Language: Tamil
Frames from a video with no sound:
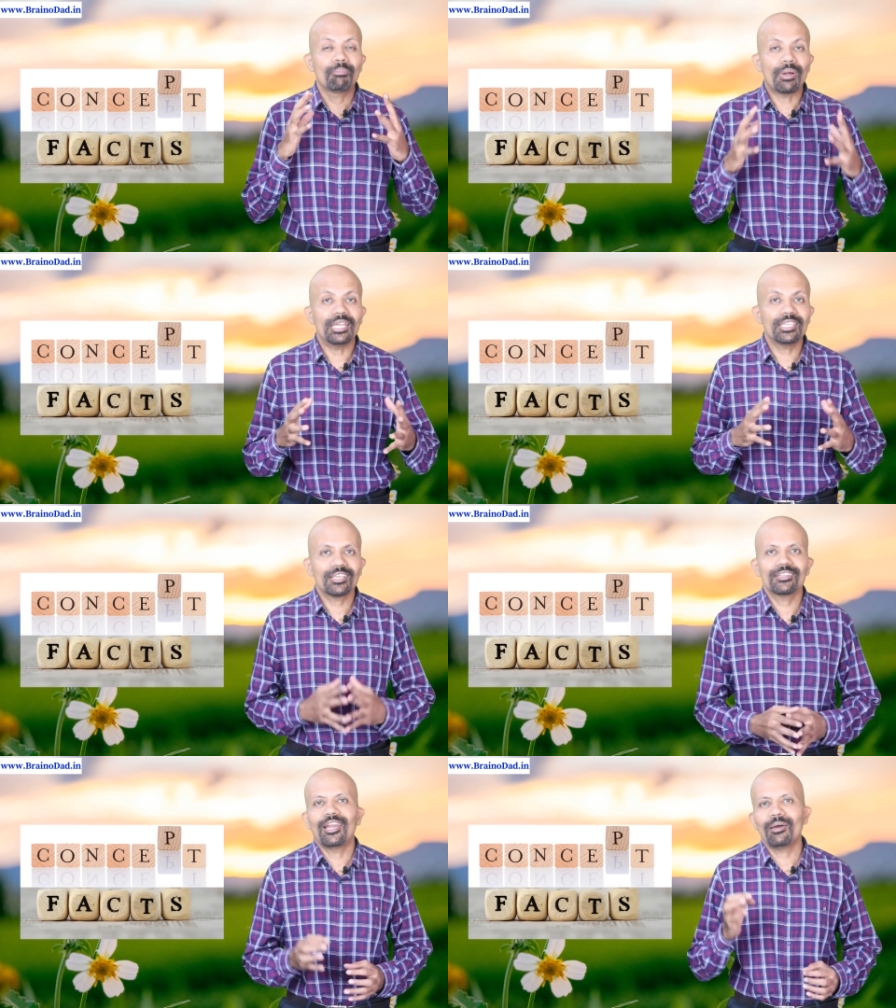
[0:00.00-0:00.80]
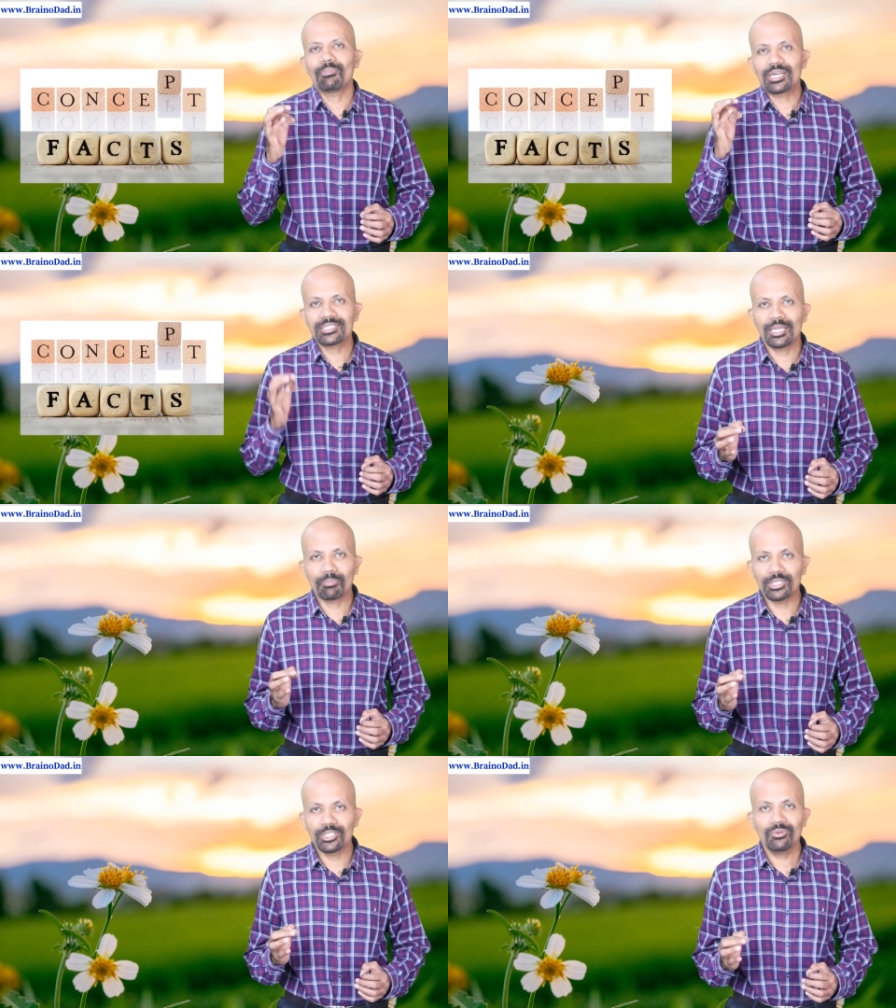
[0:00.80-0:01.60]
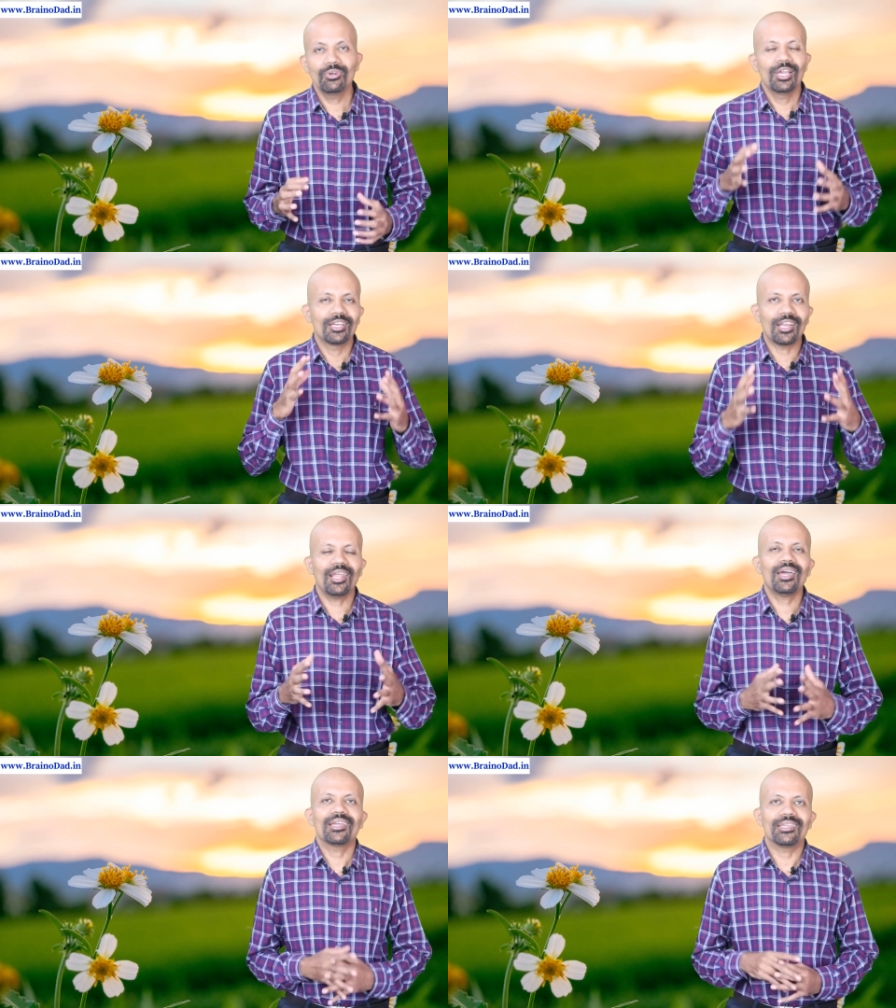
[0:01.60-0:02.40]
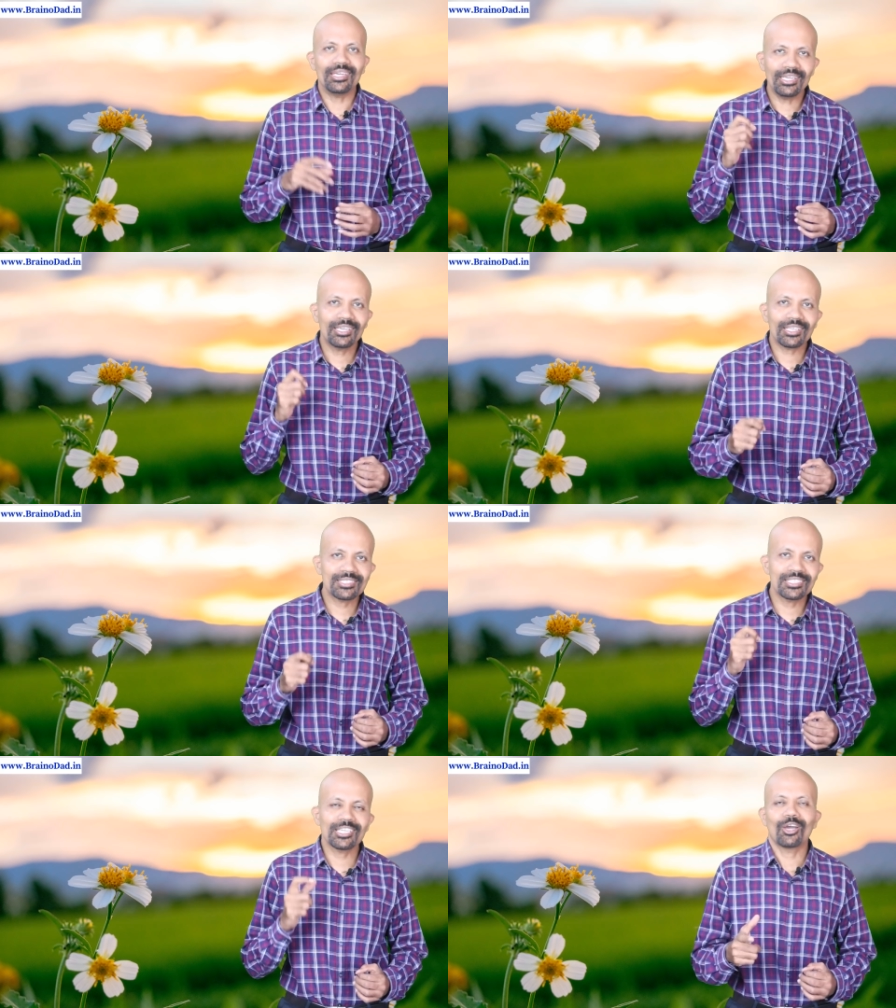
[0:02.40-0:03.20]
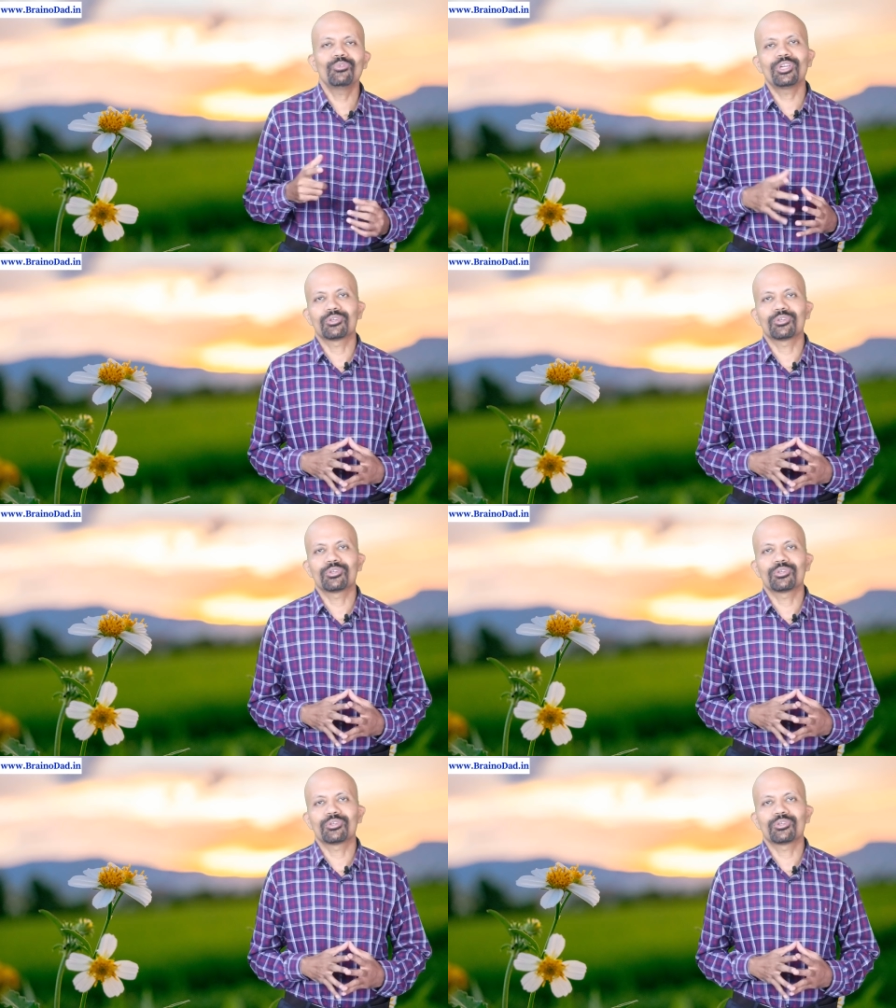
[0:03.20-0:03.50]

படிக்கிறது நல்லா மனசில் பதியும் நல்லா இன்ட்ரெஸ்டிங்காகவும்